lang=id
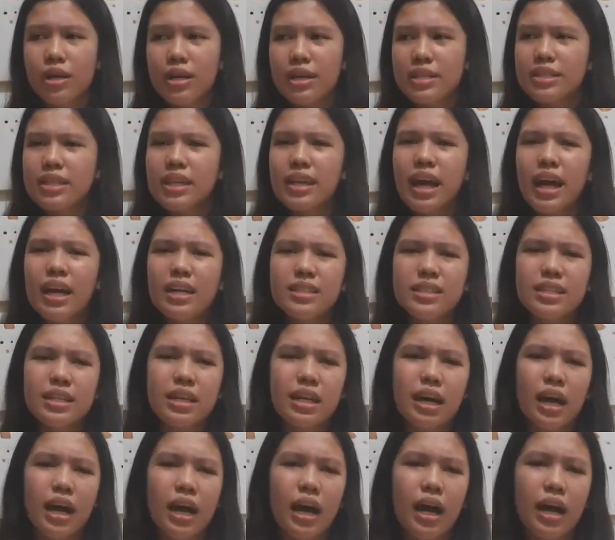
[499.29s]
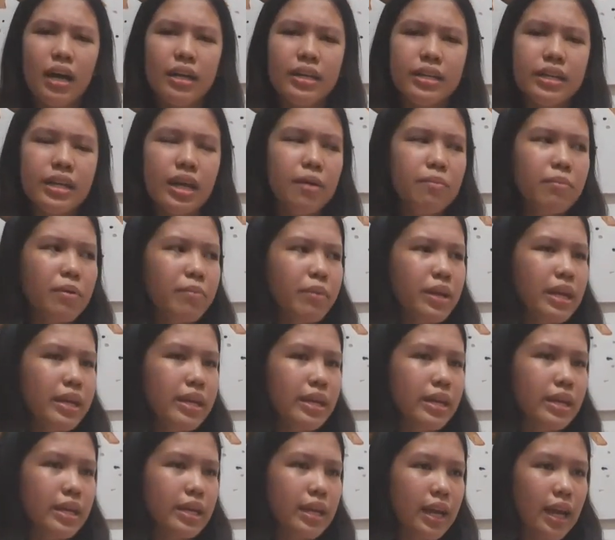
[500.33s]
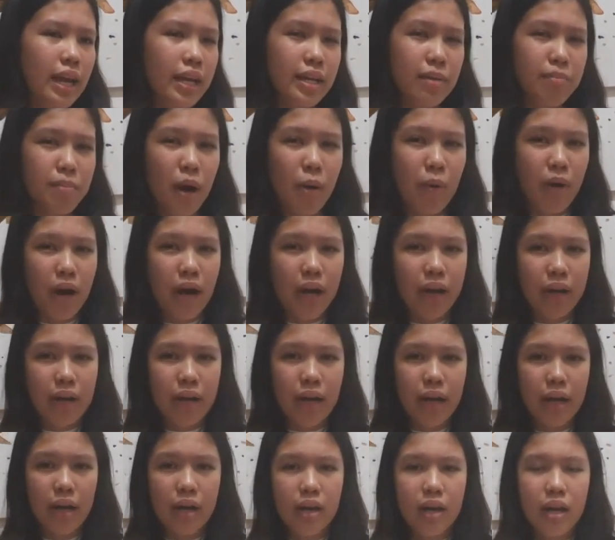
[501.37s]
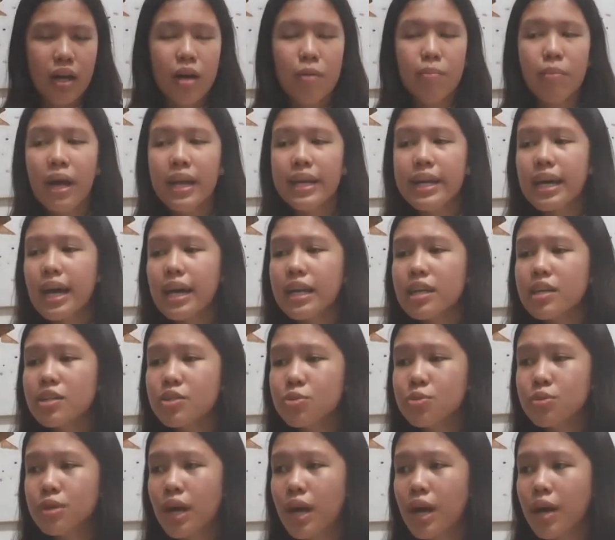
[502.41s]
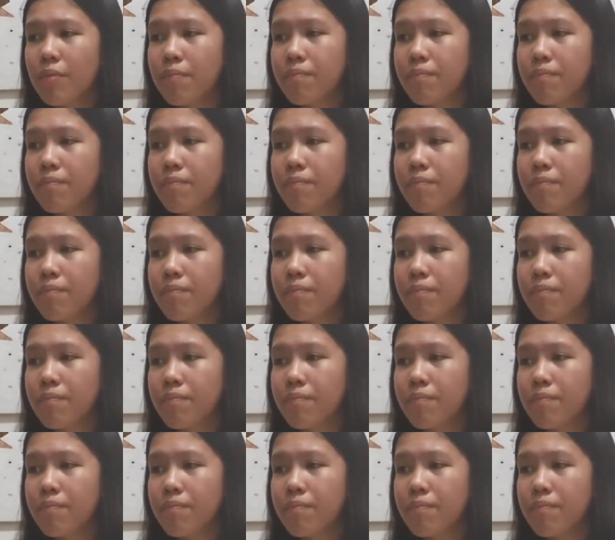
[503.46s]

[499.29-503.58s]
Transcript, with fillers: senang jika dia memiliki nilai di bawah Anda Kebalikannya juga,